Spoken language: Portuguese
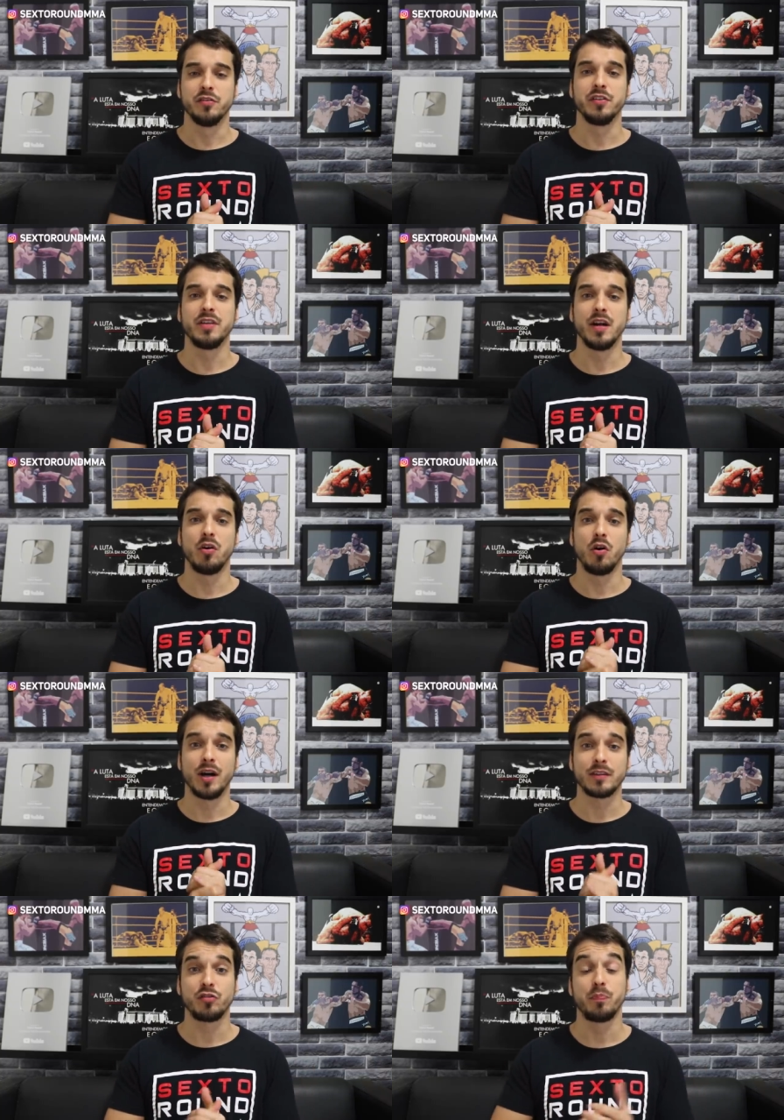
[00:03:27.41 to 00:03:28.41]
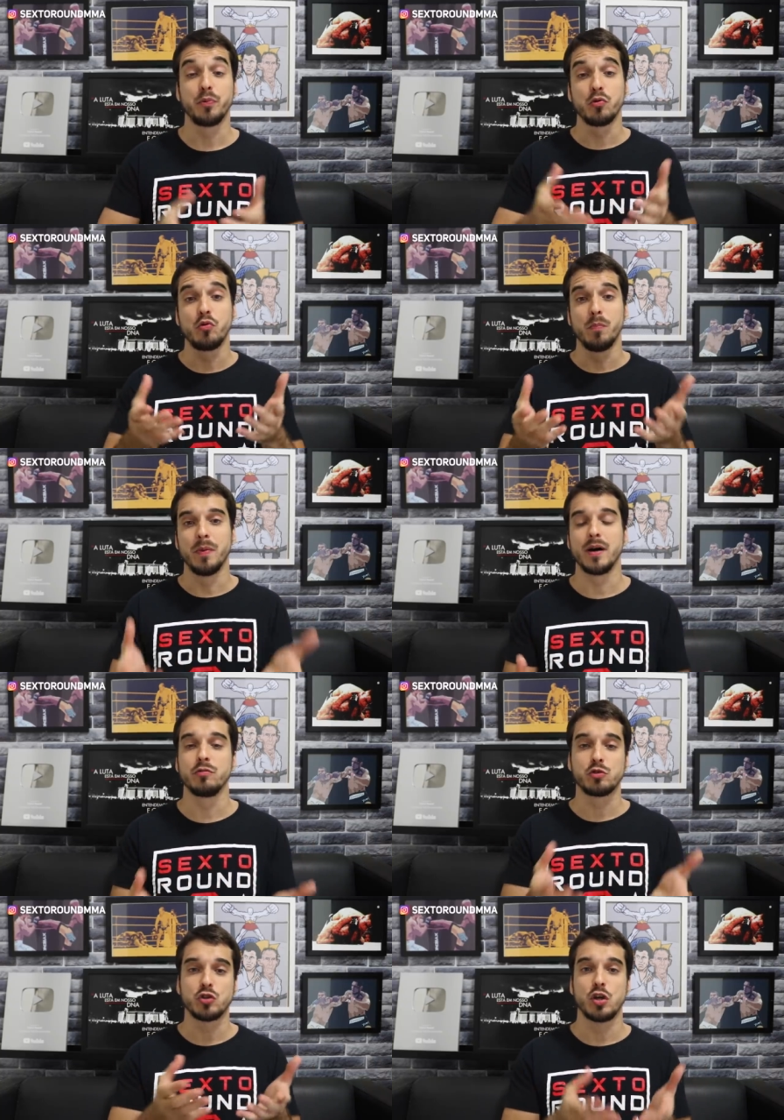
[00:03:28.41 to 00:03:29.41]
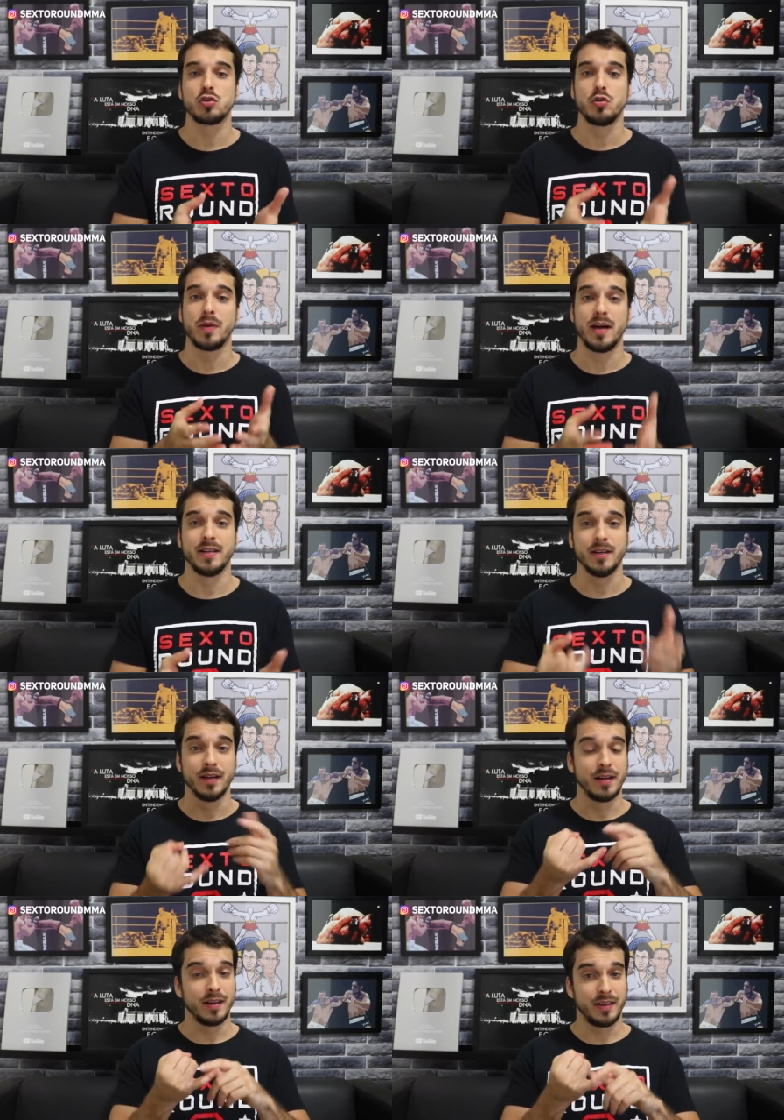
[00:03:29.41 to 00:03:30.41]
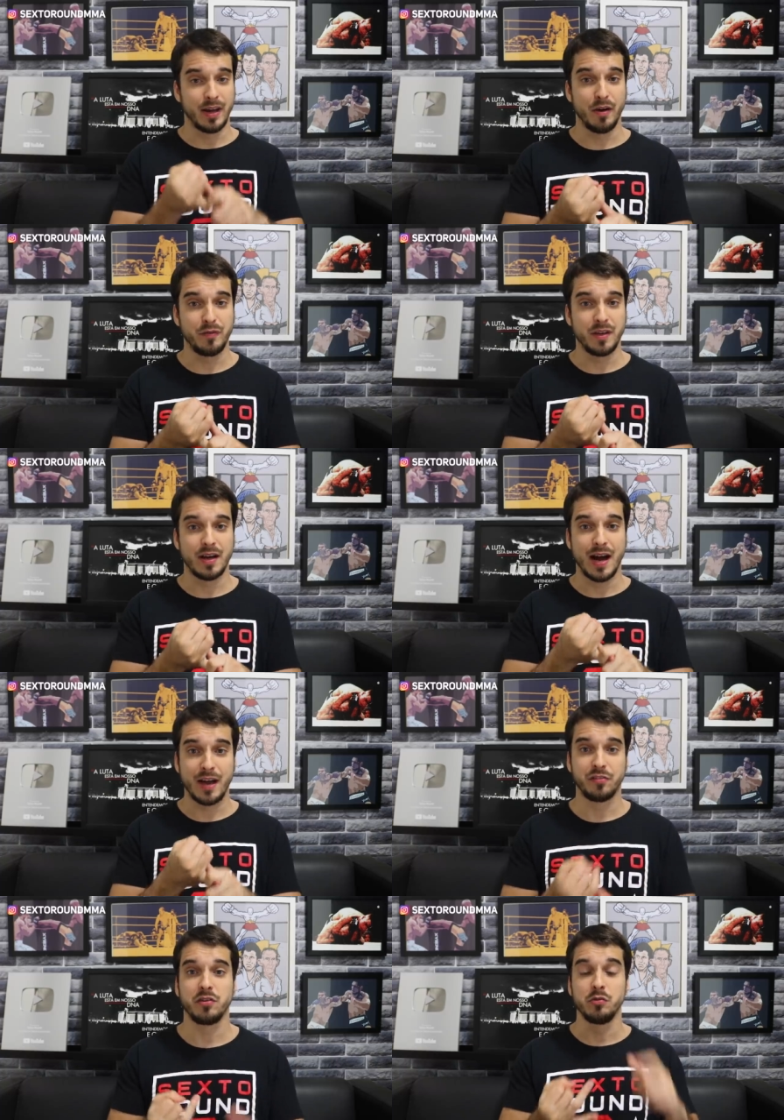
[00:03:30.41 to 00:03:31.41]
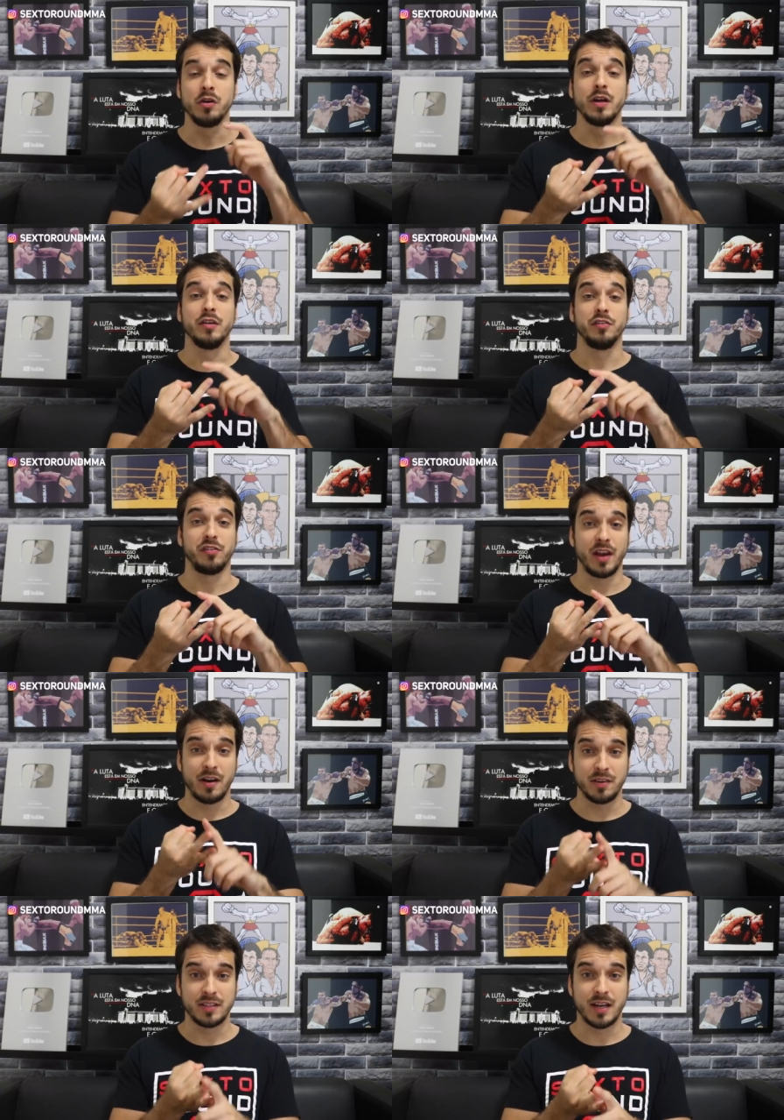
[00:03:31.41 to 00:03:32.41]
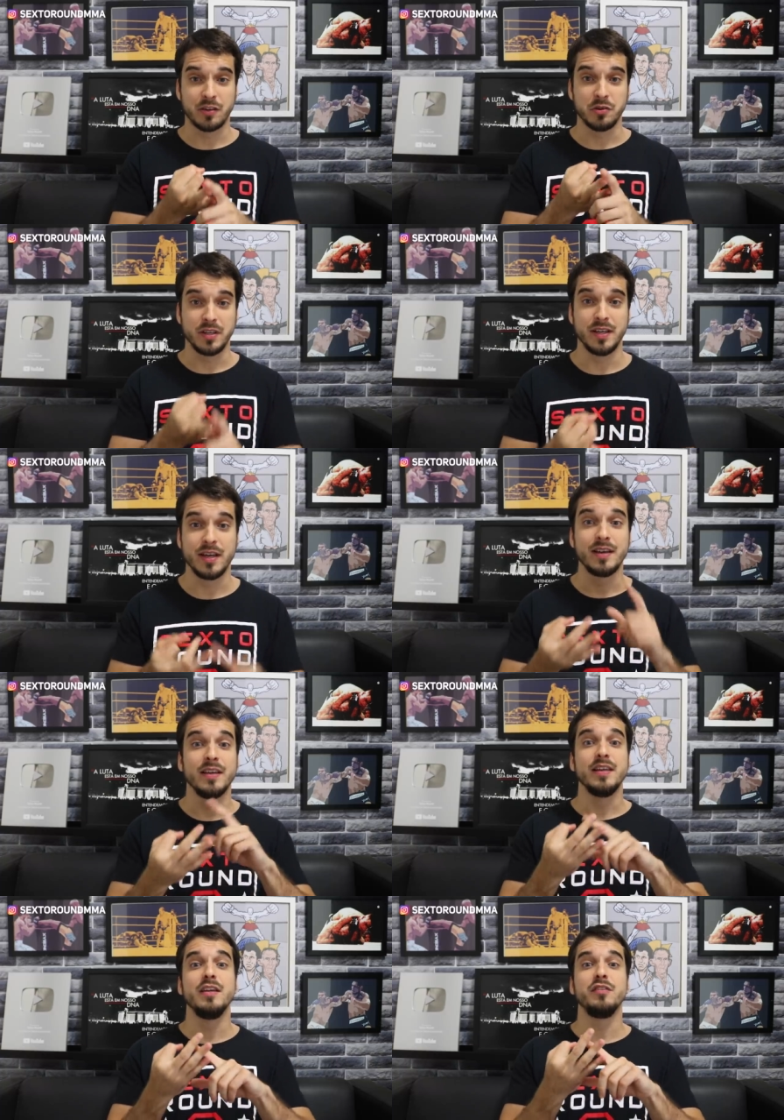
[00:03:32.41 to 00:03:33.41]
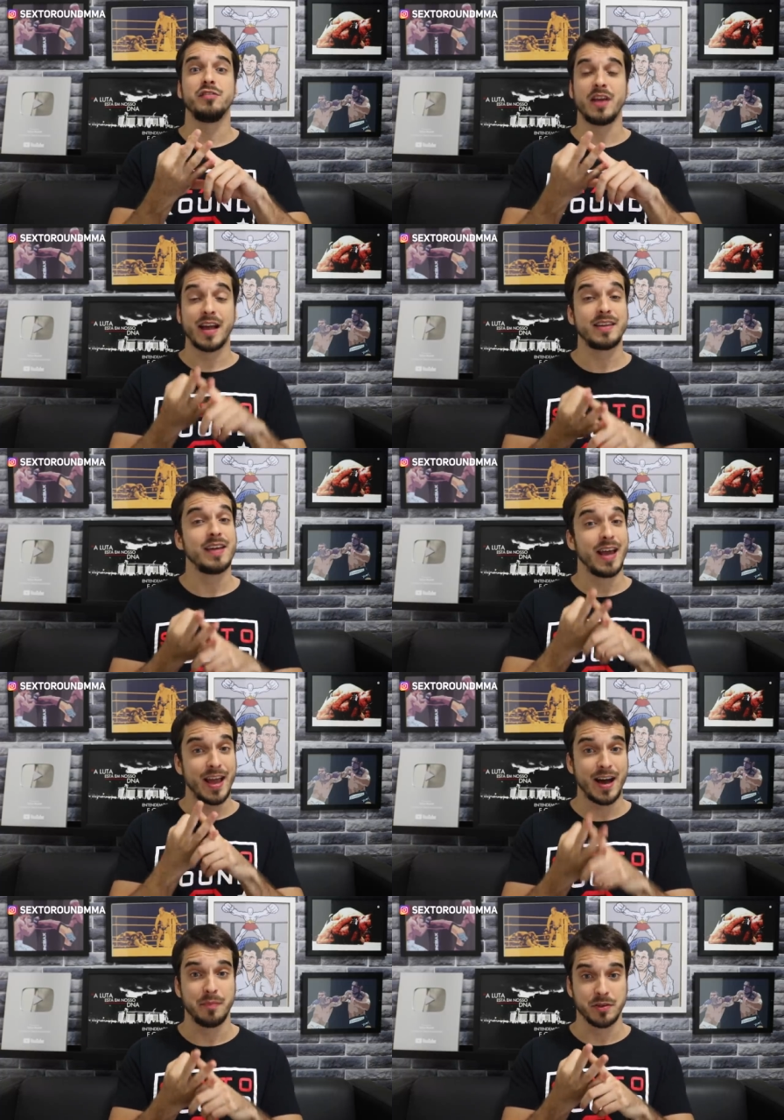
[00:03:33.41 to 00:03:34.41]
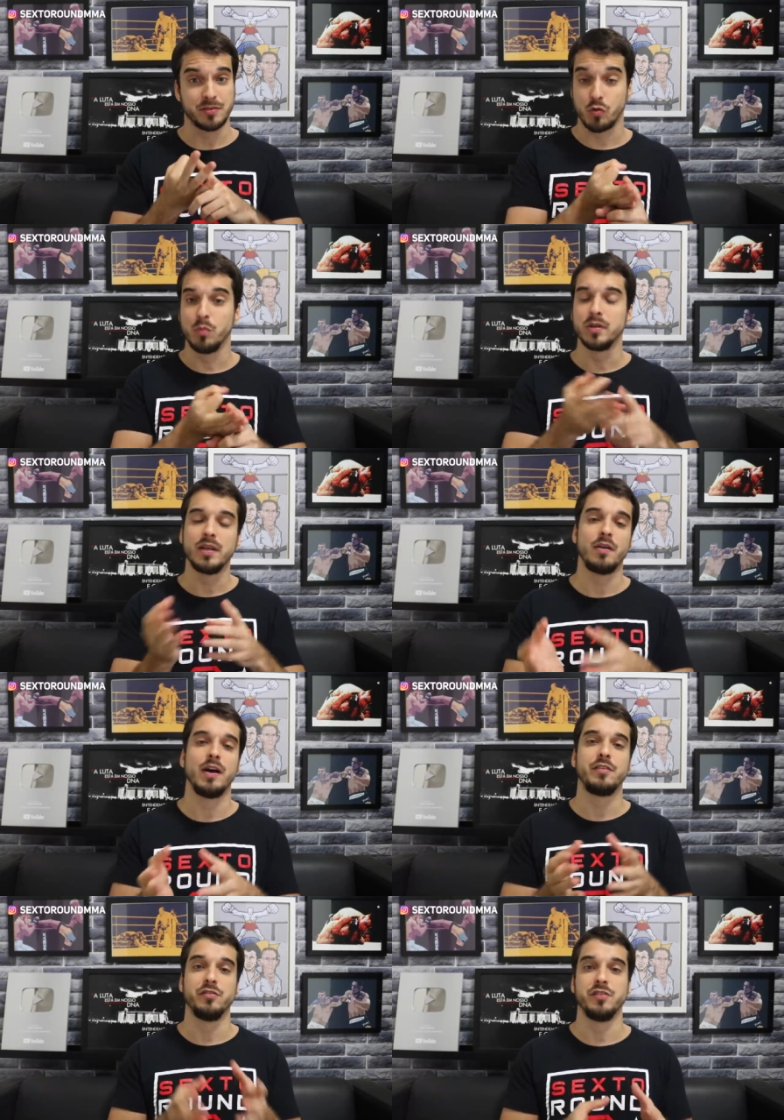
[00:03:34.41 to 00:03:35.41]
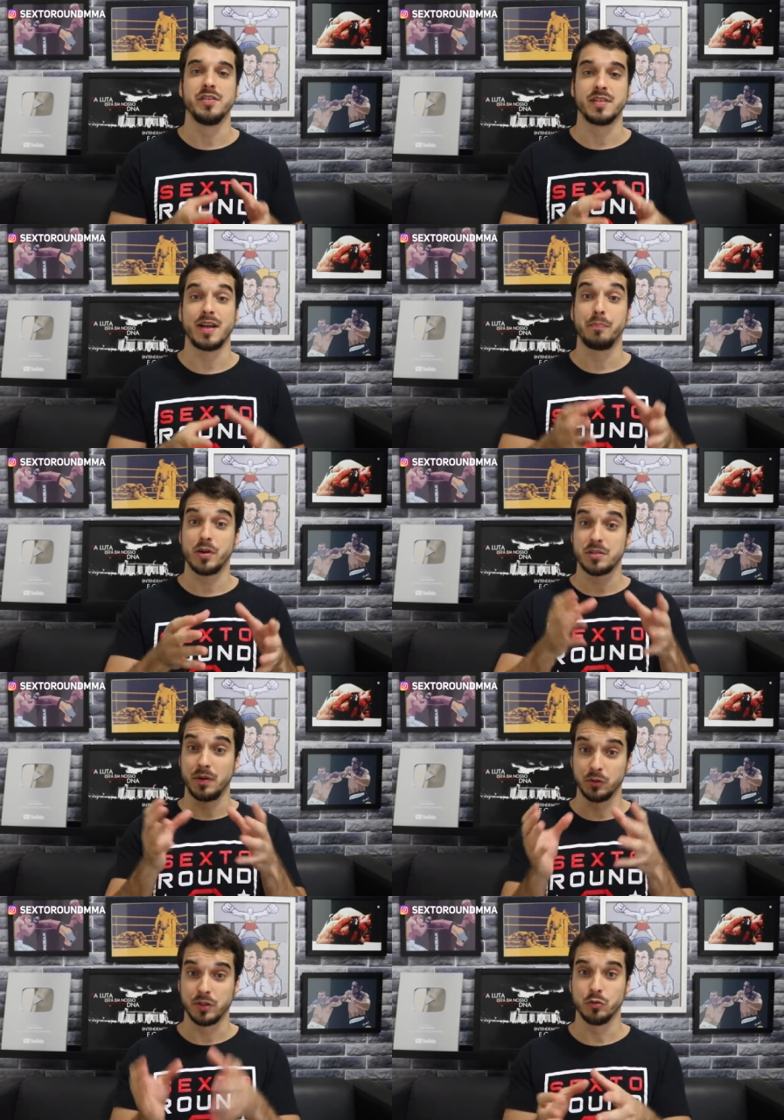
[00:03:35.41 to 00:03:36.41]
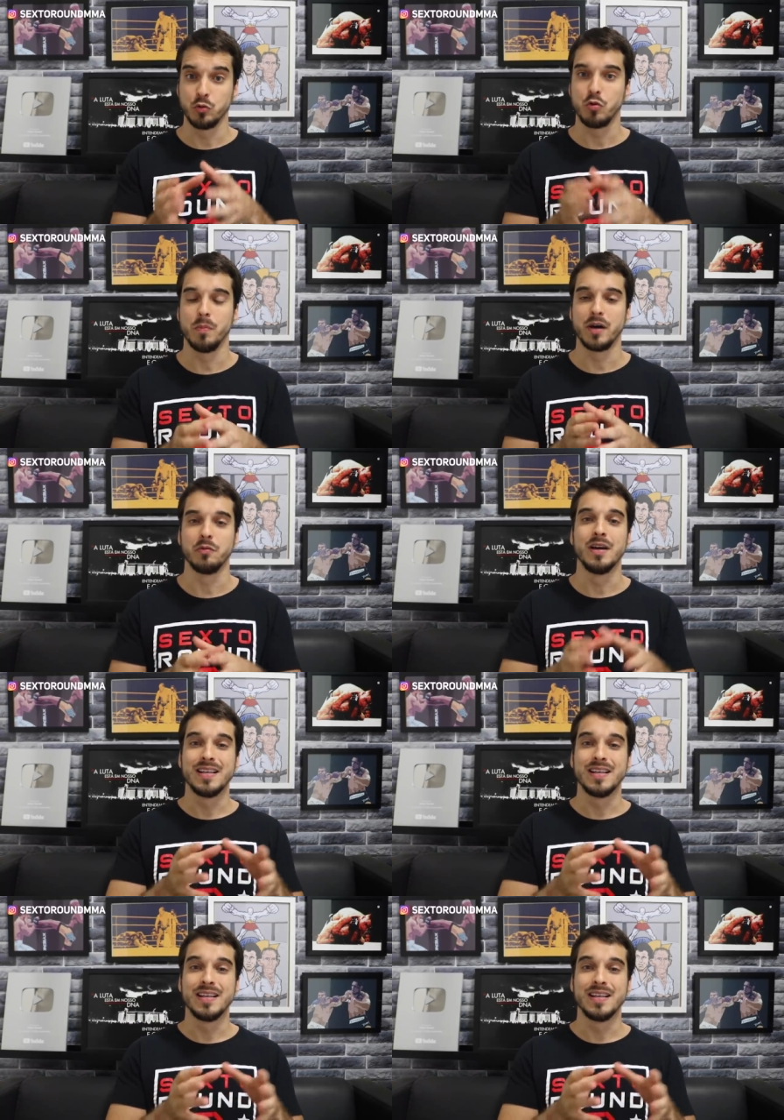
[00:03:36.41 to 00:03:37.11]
de derrotas, para o cubano só sobraria Kelvin Gastelum, Jared Cannonier e Jack Hermanson. Como Dana White disse que a próxima luta do cubano